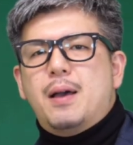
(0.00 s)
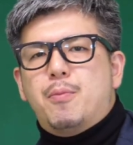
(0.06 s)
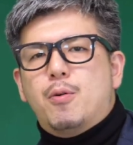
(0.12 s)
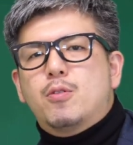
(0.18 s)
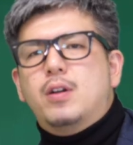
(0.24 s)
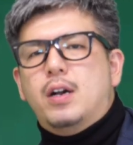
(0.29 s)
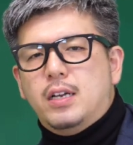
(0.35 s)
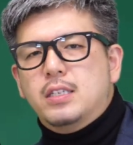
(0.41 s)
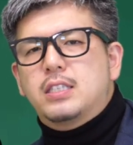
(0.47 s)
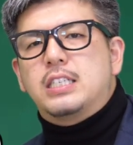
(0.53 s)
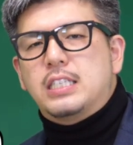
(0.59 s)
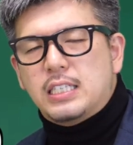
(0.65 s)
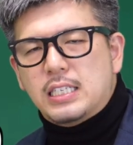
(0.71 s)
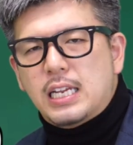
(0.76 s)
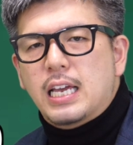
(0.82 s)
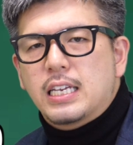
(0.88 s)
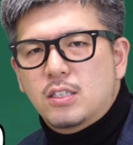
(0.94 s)
僕は
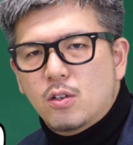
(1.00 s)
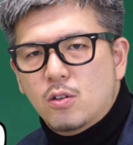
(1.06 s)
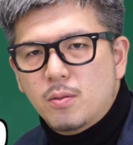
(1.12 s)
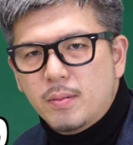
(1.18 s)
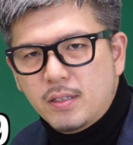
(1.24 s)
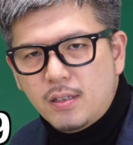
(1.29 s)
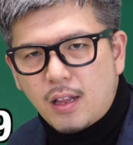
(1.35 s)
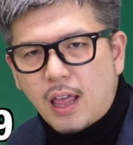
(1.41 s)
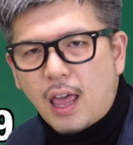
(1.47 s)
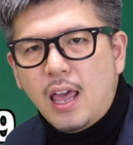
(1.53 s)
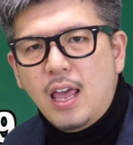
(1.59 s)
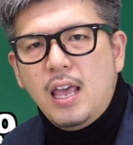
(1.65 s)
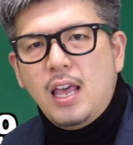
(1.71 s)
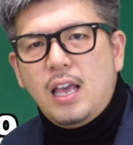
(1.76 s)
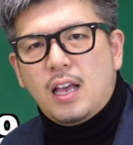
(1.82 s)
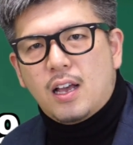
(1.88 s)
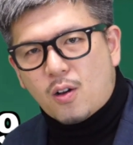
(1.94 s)
信頼しておりますので、
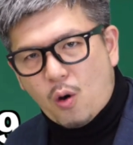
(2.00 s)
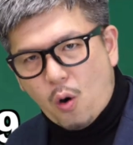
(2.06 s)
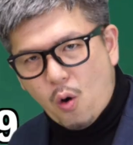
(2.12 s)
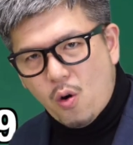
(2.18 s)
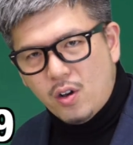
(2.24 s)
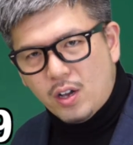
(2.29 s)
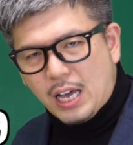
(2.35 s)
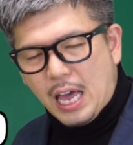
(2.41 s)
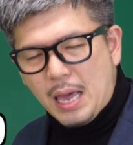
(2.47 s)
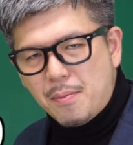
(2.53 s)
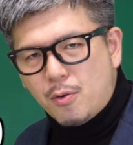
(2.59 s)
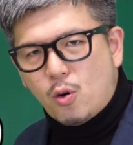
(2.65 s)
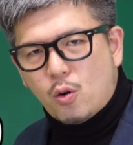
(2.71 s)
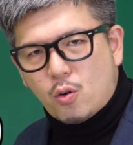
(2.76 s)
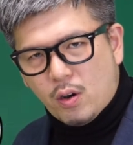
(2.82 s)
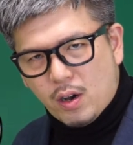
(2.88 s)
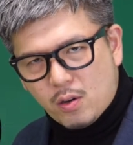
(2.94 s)
今回も
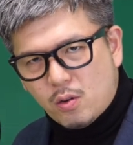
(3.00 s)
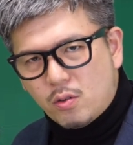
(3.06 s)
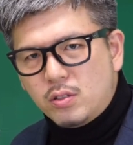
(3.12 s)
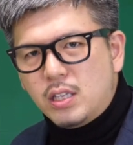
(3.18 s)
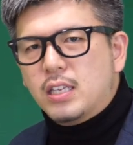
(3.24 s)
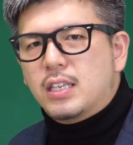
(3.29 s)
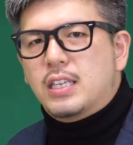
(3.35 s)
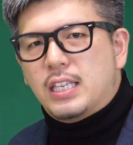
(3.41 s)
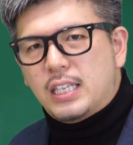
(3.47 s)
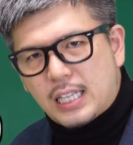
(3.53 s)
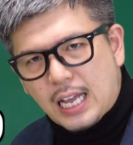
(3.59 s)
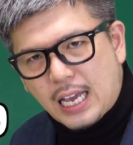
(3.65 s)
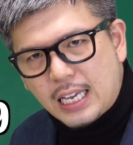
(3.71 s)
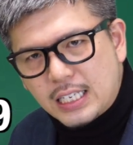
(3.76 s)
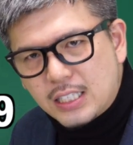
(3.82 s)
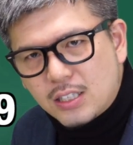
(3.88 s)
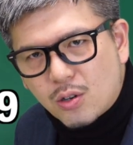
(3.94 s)
ここはここで期
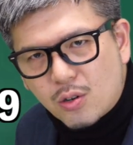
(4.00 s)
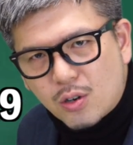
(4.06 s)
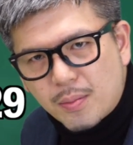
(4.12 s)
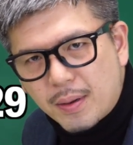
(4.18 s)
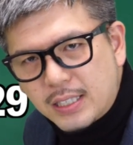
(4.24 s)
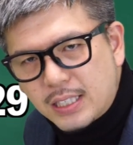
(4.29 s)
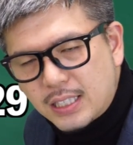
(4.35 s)
待しておりま